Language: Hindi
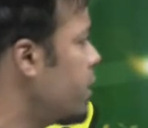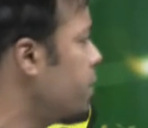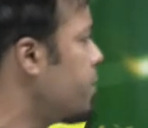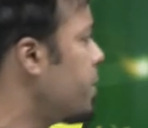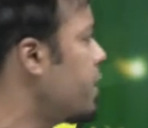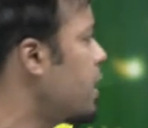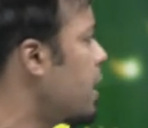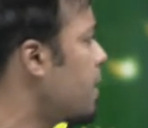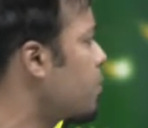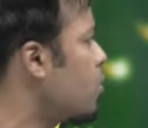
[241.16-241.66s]
कि
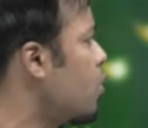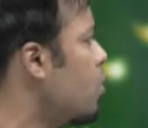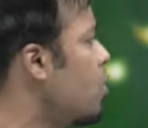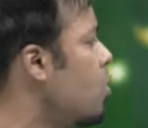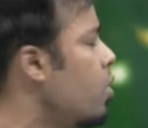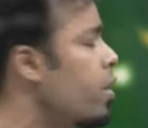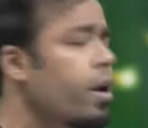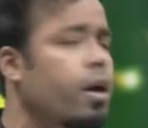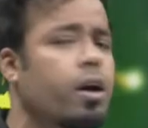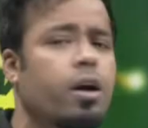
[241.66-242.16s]
भाई आपको
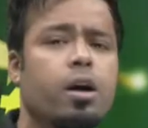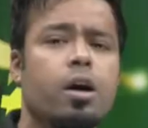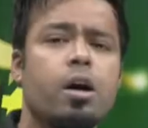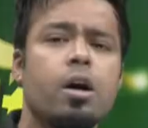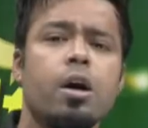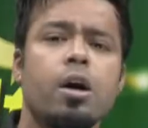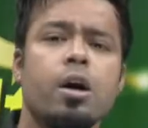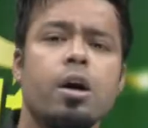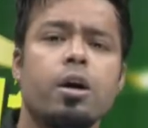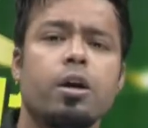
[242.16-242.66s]
एक
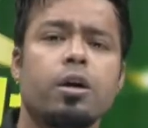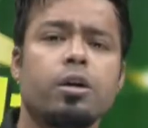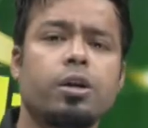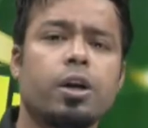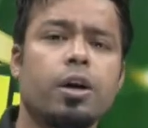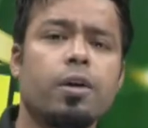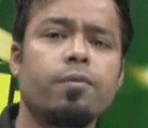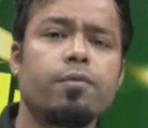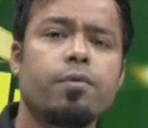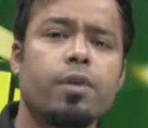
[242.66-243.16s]

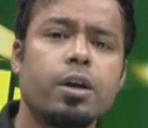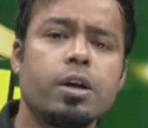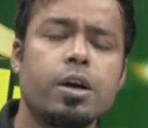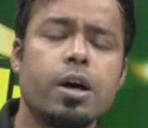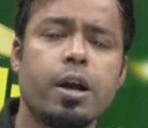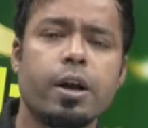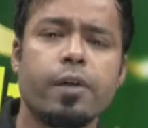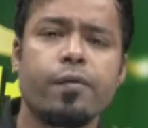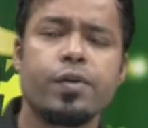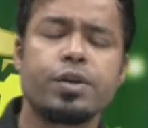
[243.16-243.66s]
टर्म uh, वन का
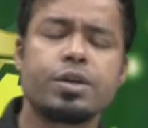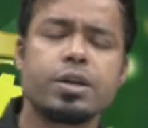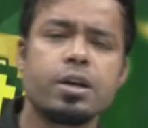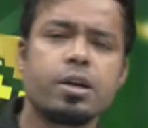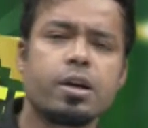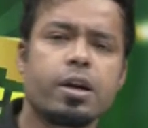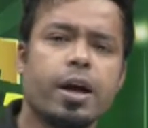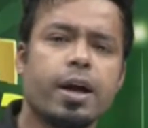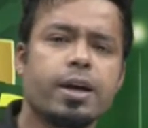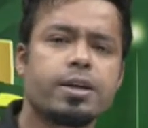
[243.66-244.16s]
रिवीजन
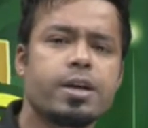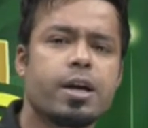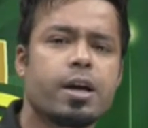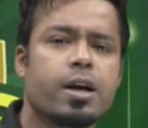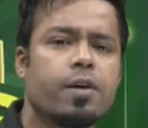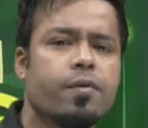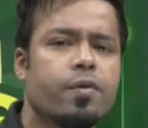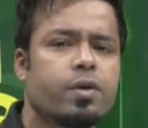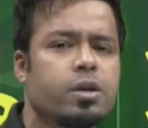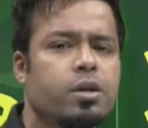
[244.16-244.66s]
कराया
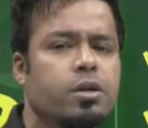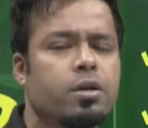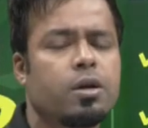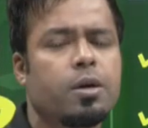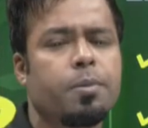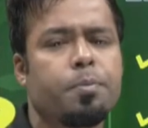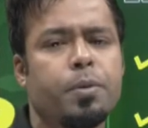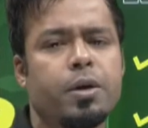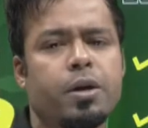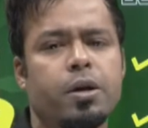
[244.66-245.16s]
जाएगा विद इन
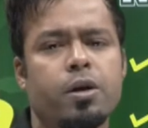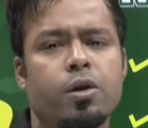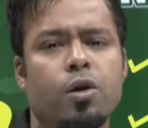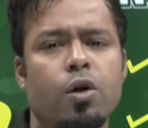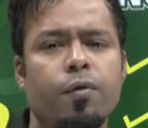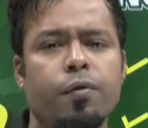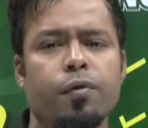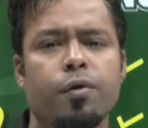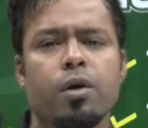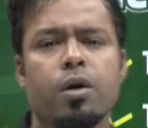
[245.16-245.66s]
द पीरियड
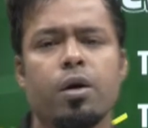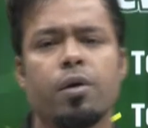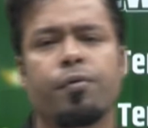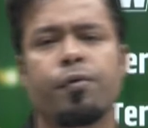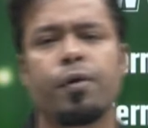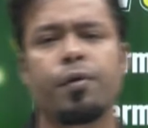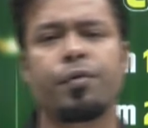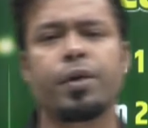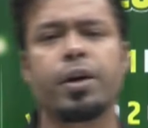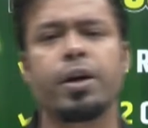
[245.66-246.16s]
ऑफ
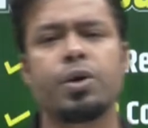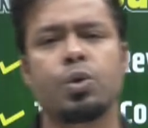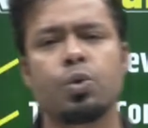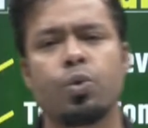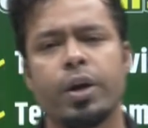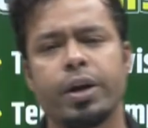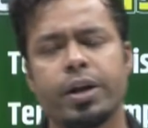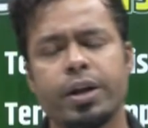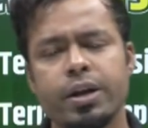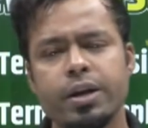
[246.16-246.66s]
15
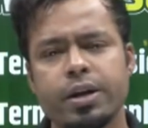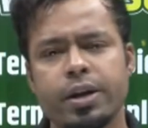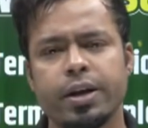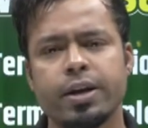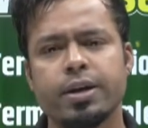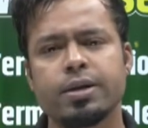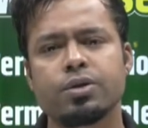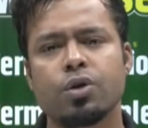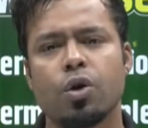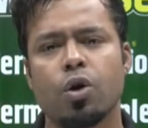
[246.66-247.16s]
टू 18
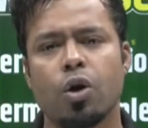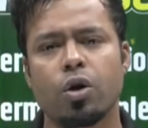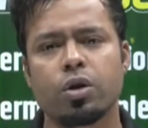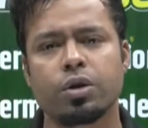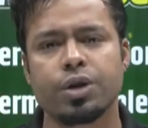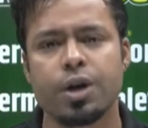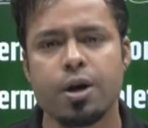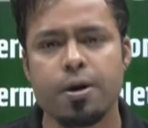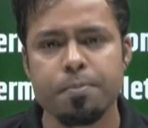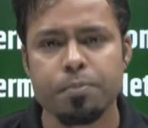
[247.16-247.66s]
डेज और
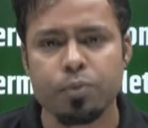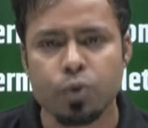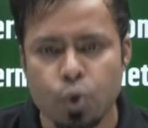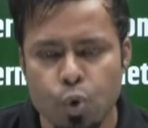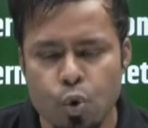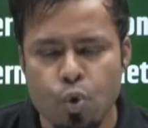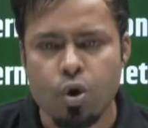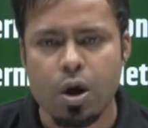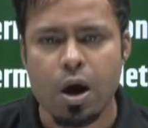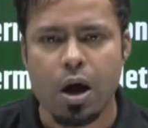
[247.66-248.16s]
टर्म
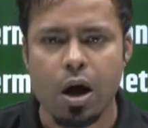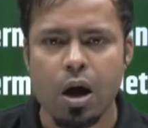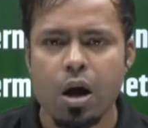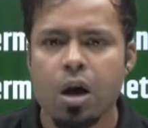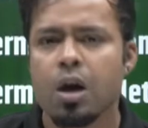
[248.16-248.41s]
टू का